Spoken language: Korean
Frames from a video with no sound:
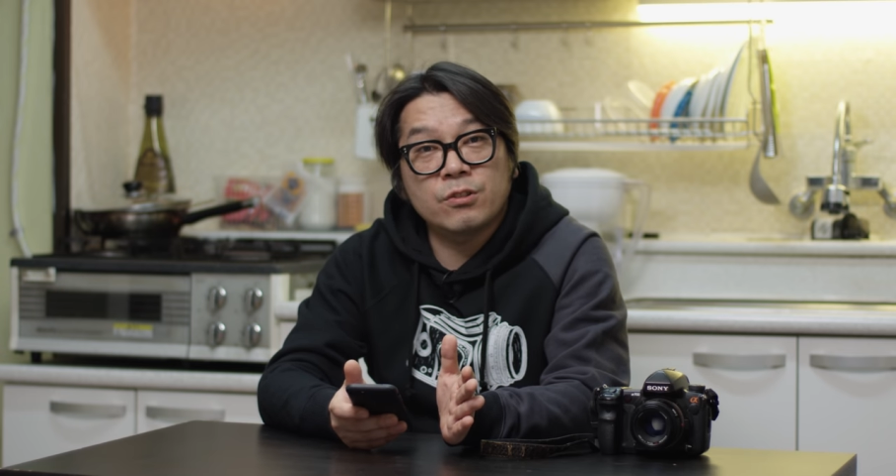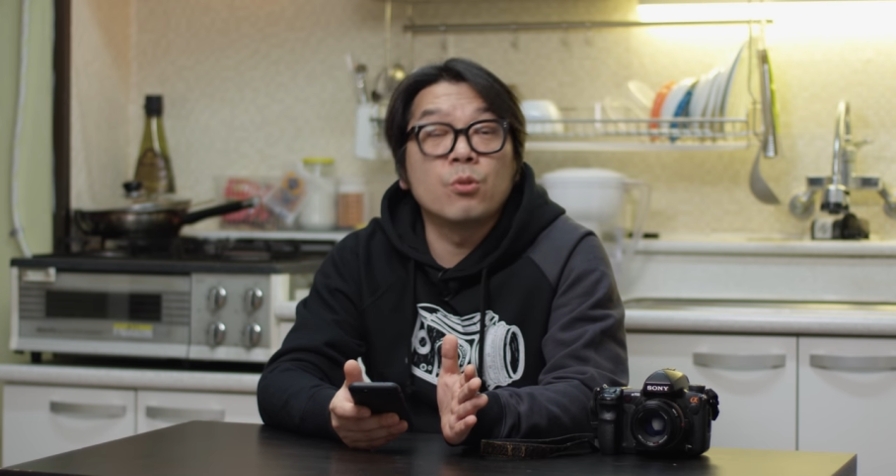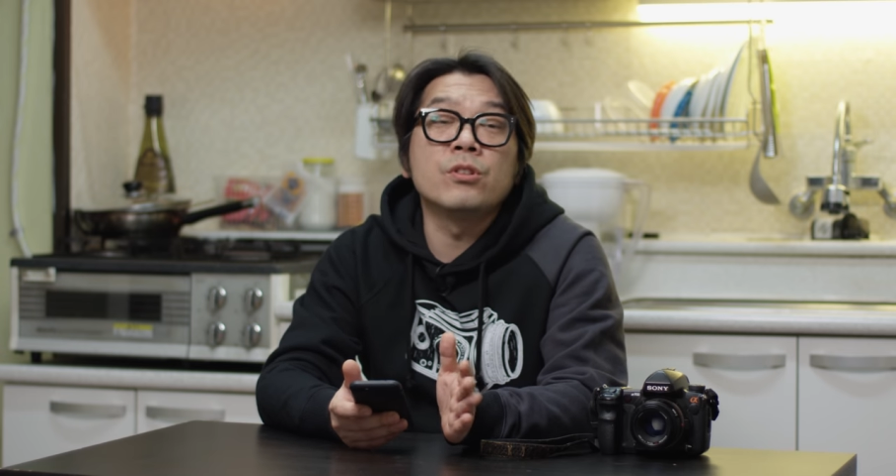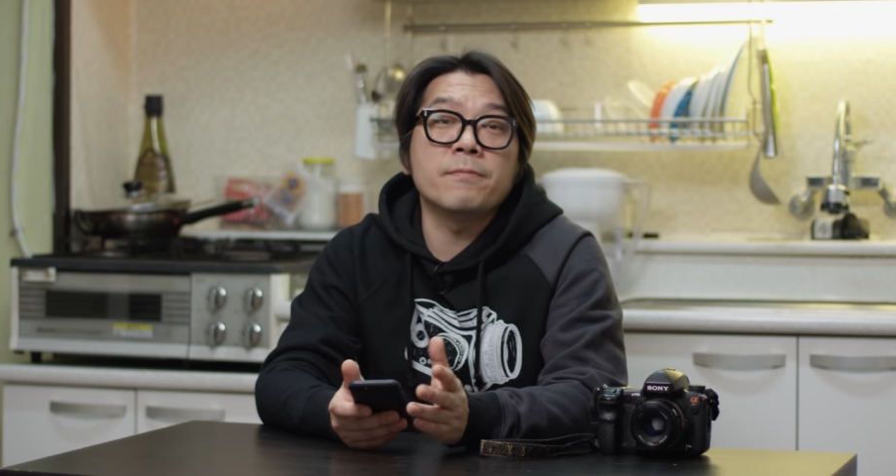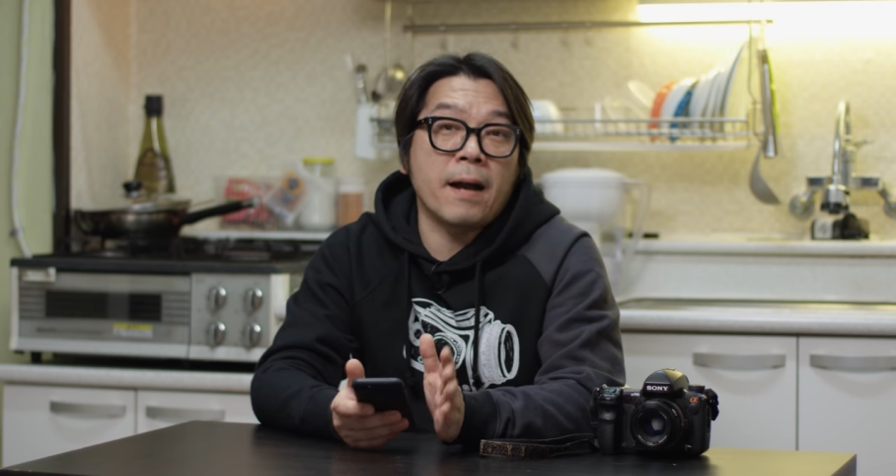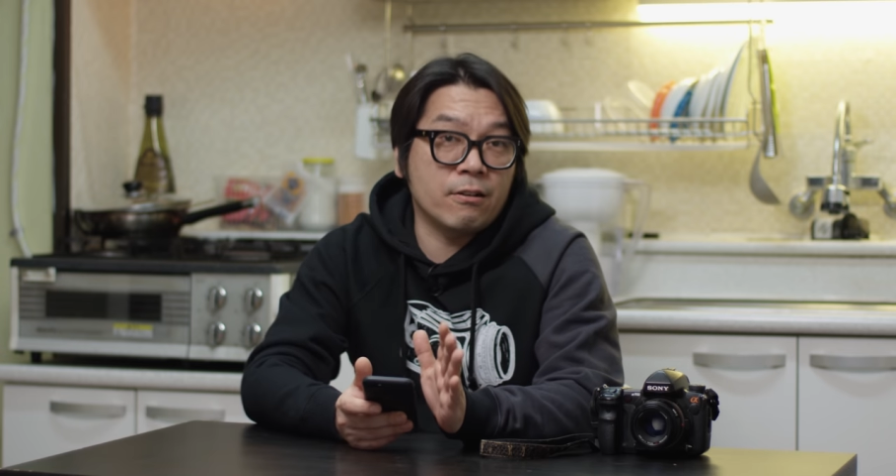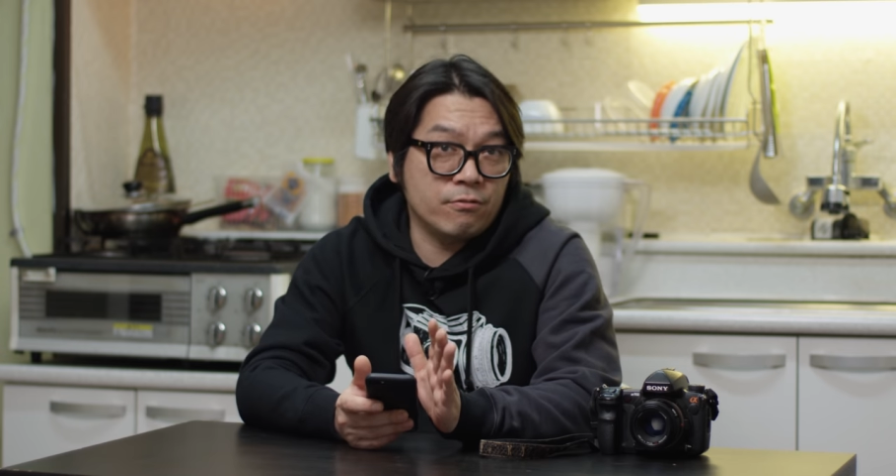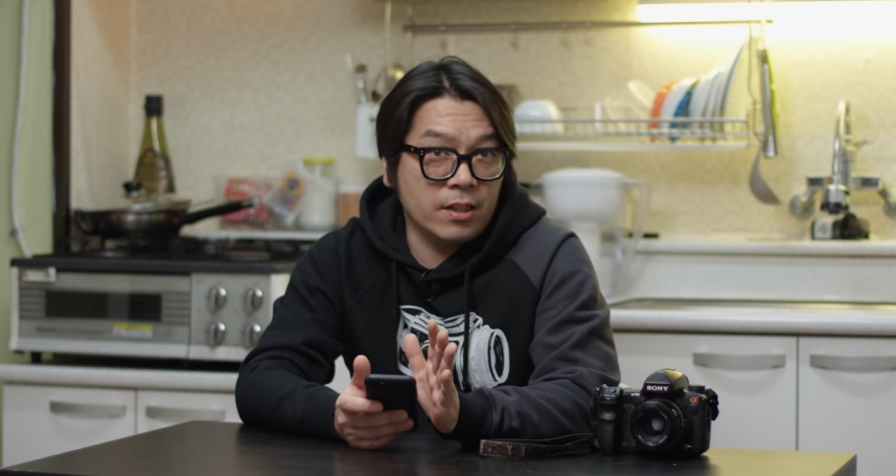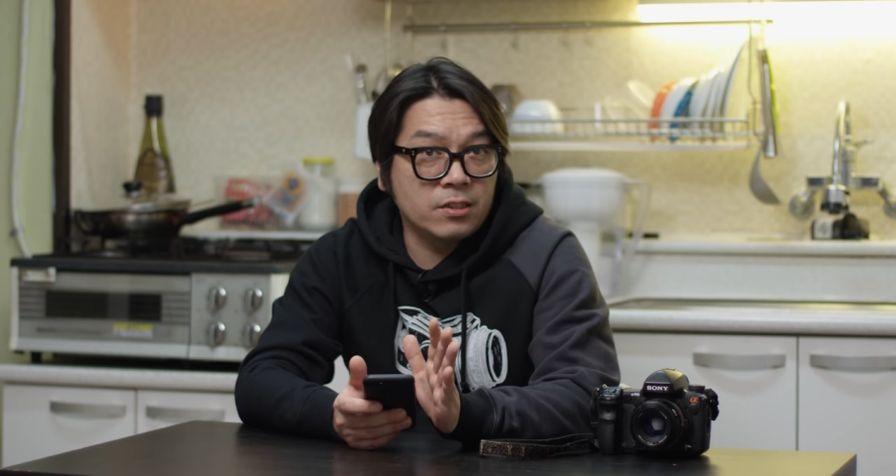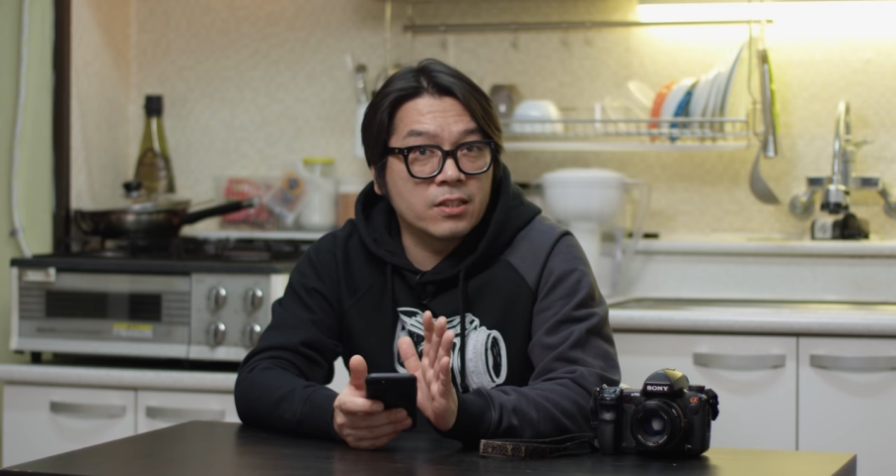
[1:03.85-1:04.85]
돈을
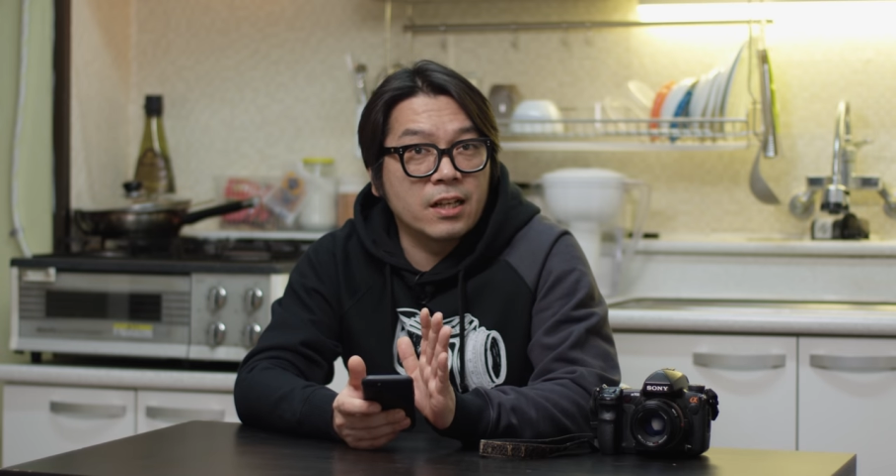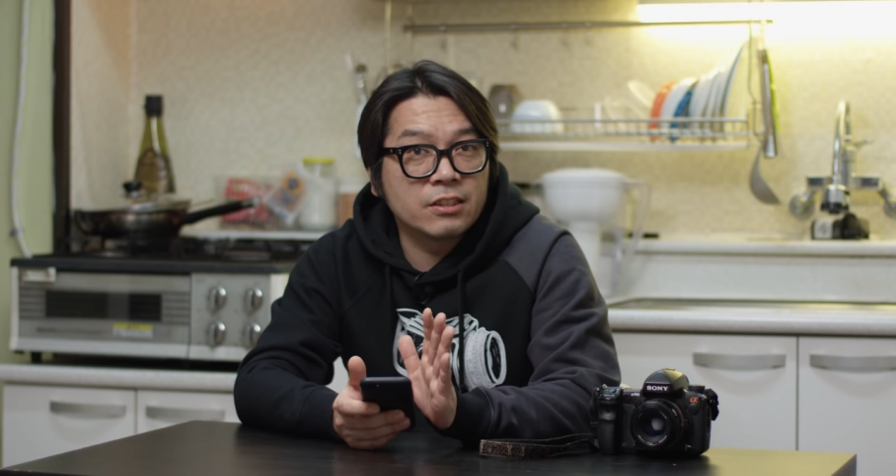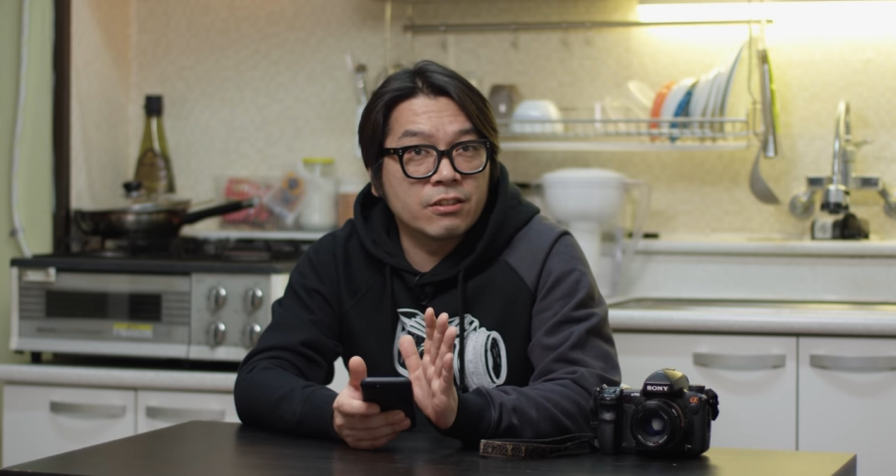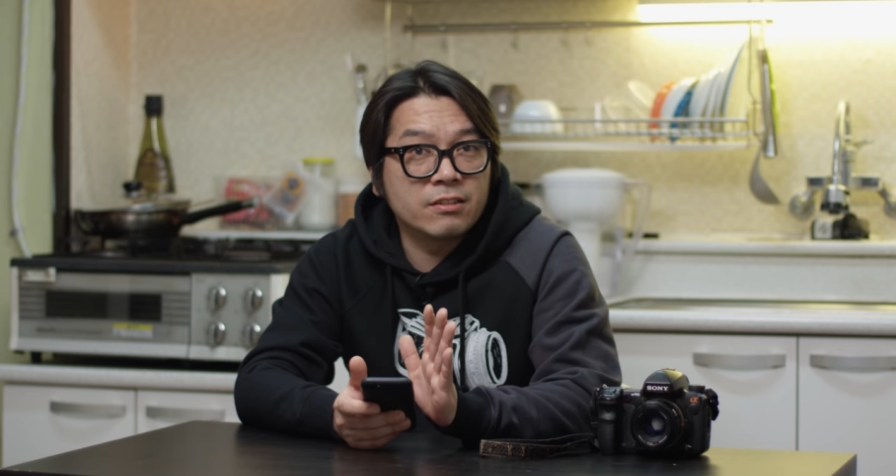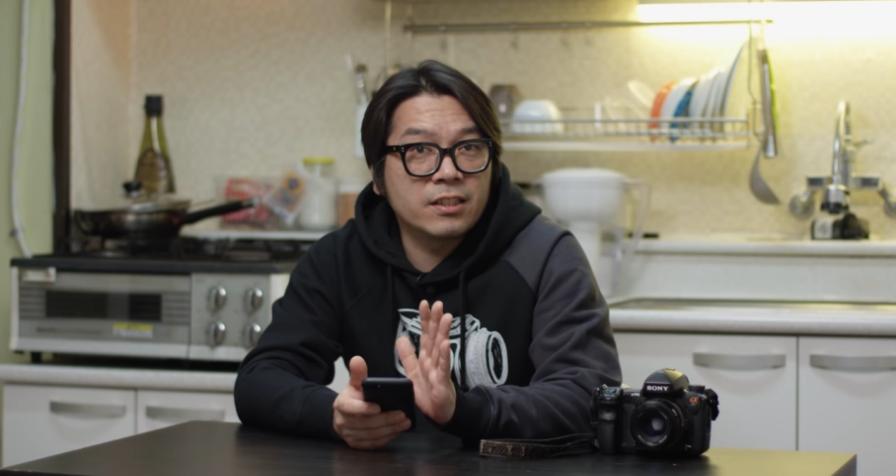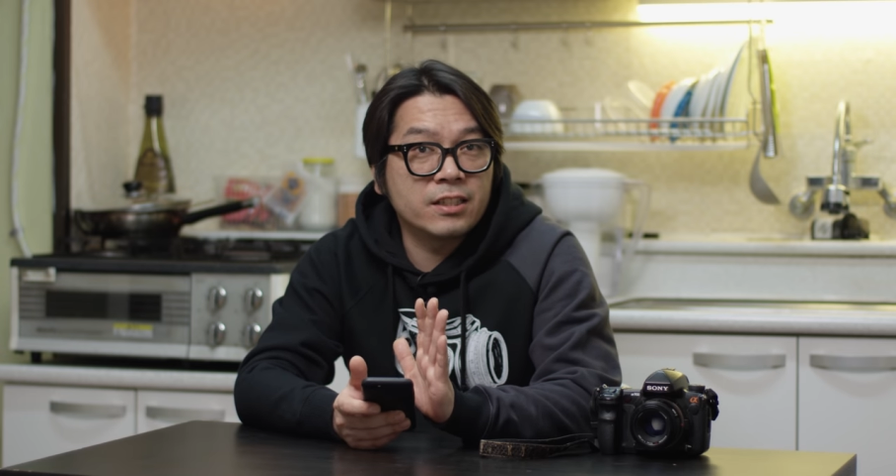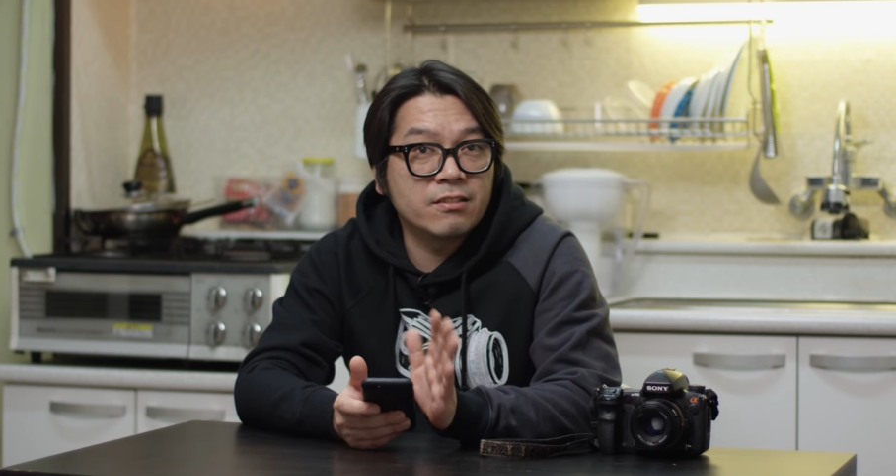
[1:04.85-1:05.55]
받고 하던 강좌였는데